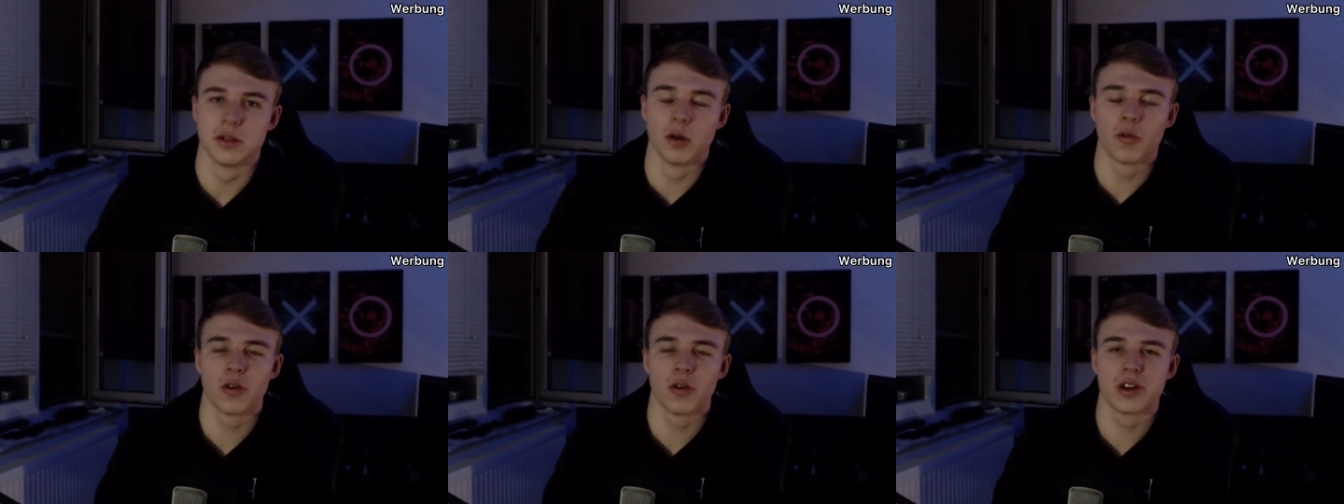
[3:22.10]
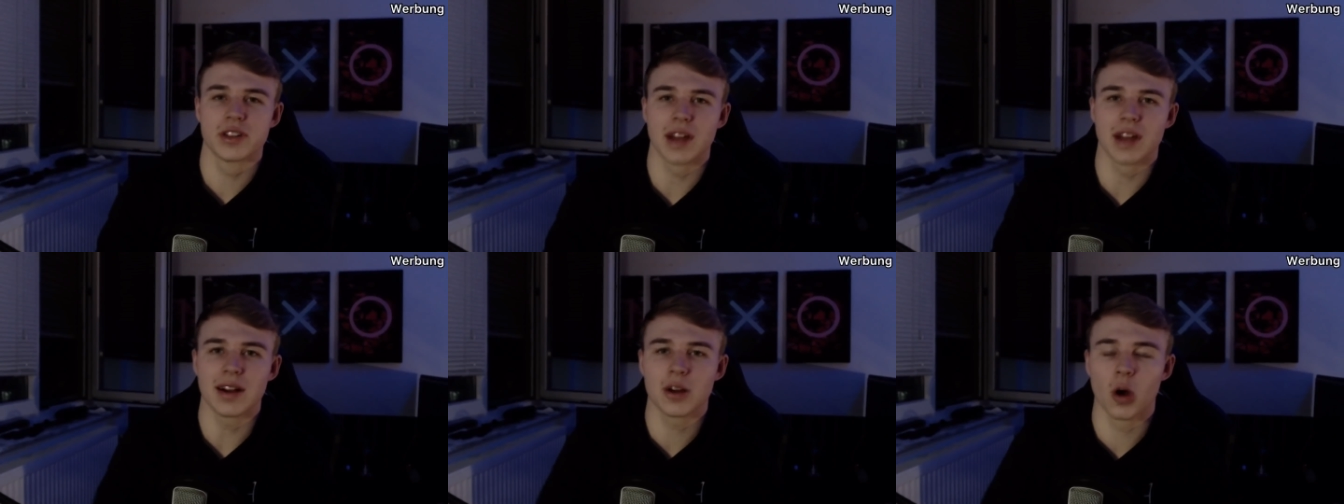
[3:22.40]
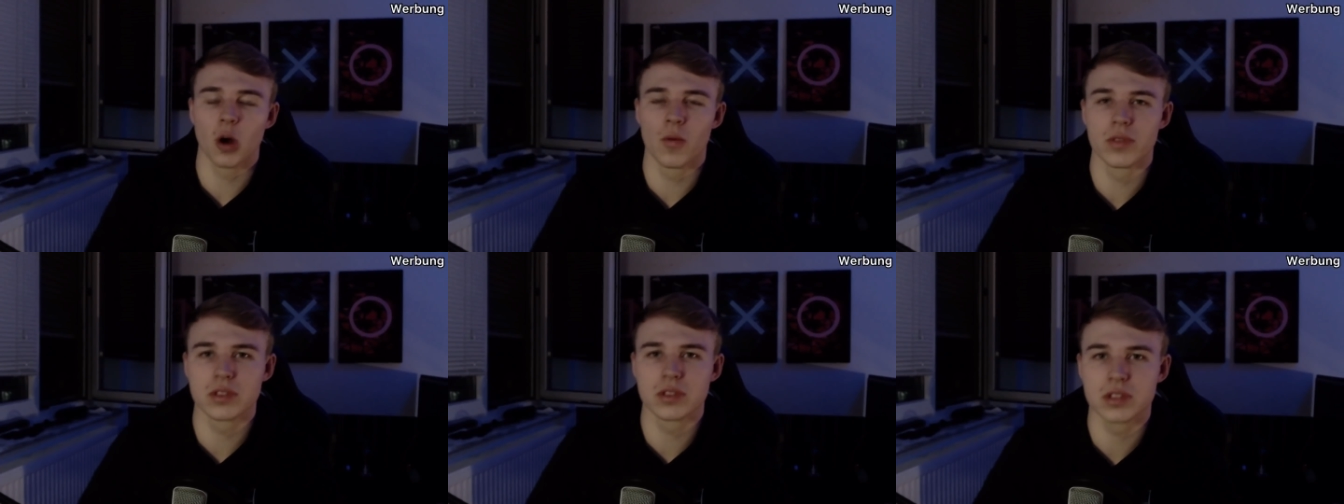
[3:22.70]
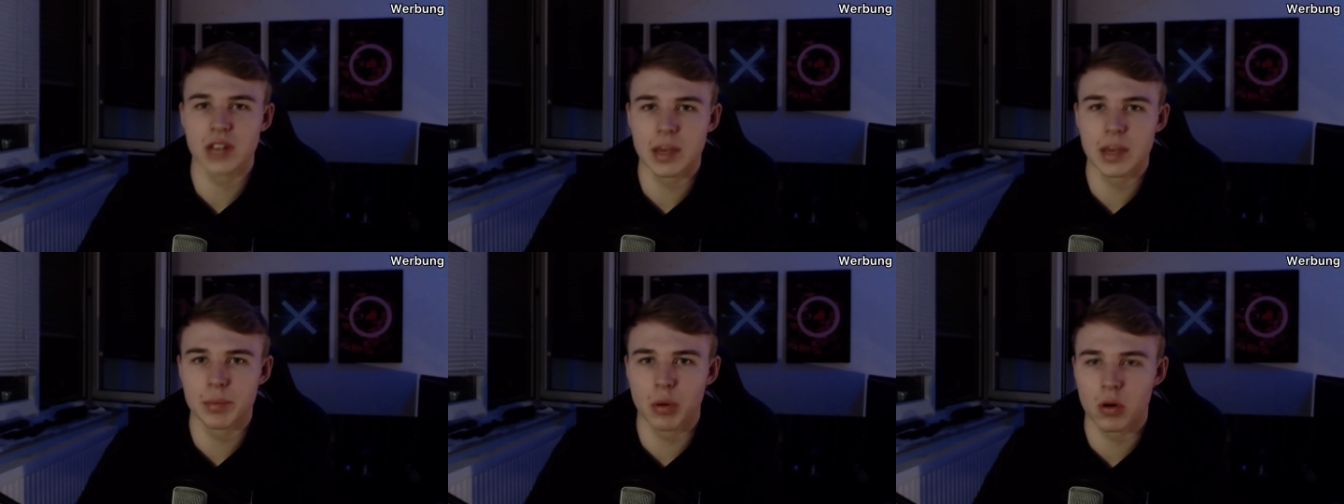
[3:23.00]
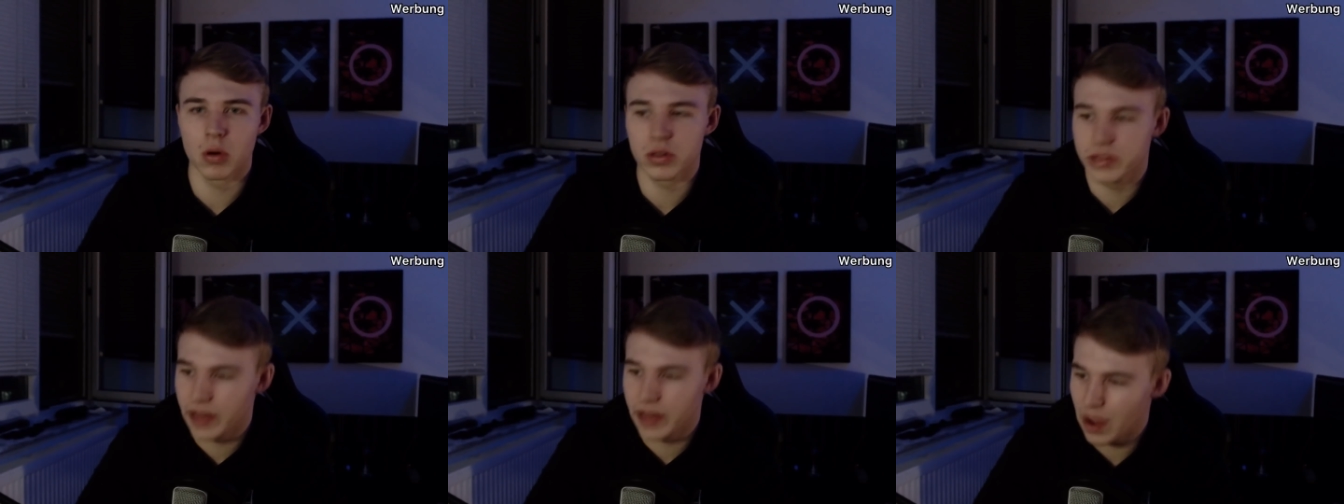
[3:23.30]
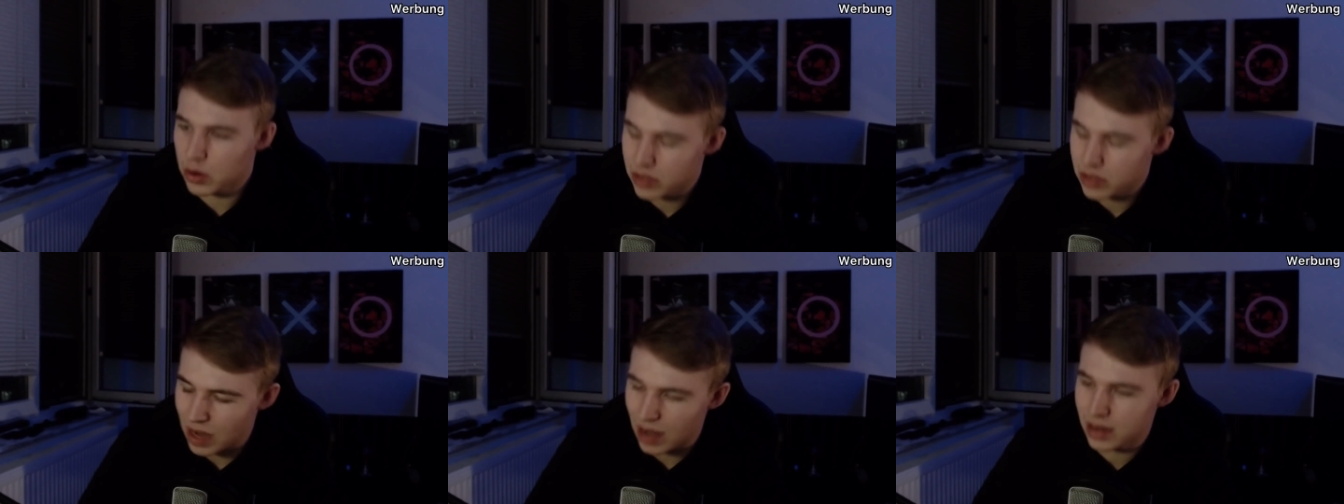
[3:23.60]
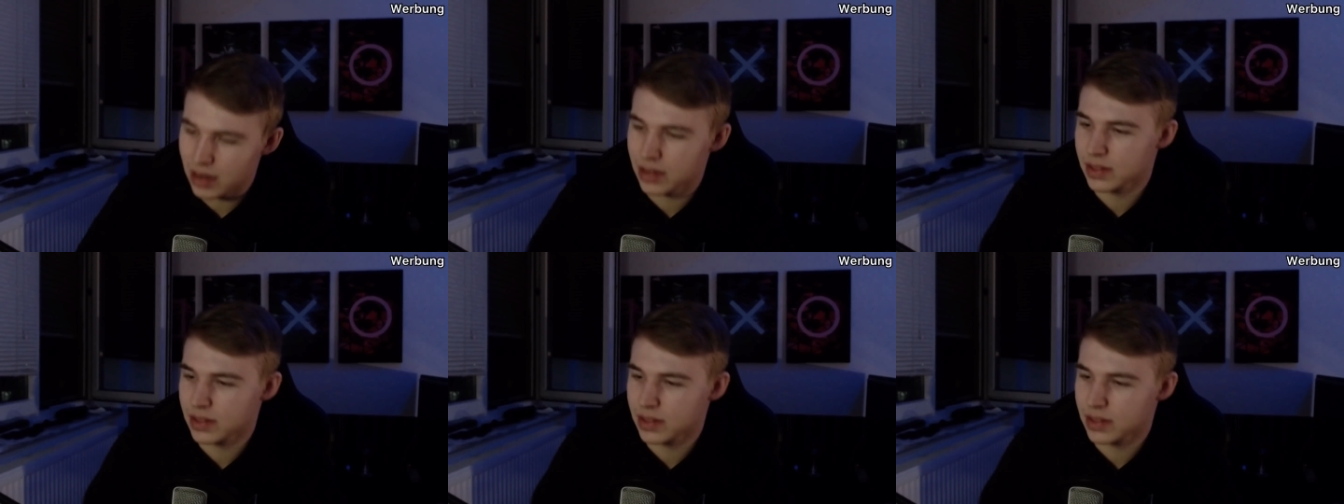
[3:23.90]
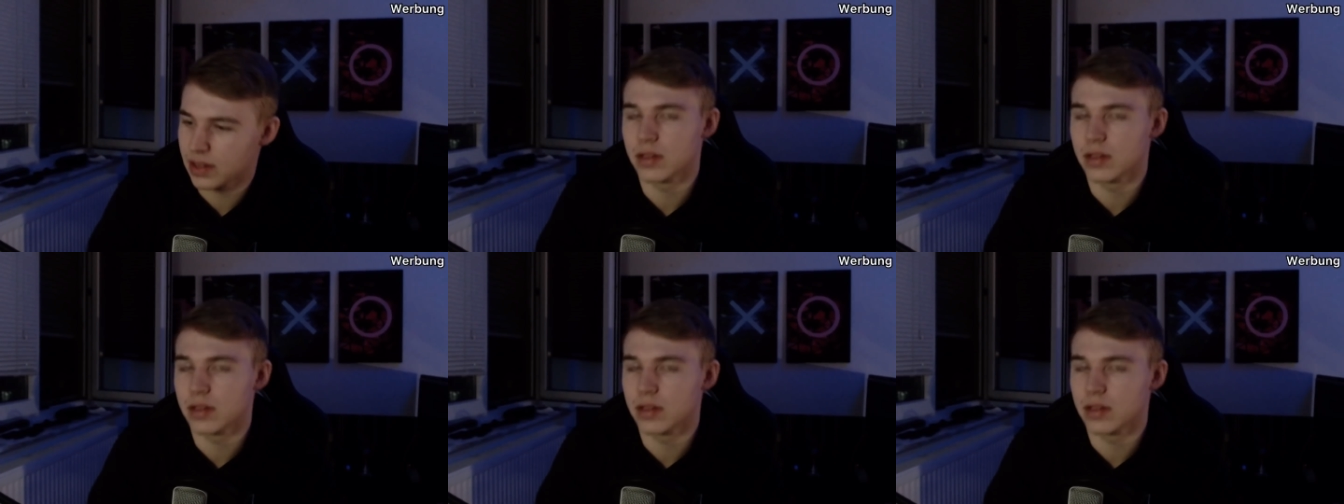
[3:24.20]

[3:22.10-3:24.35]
Freunde, dann kommen wir zu dem Punkt, der euch alle interessiert,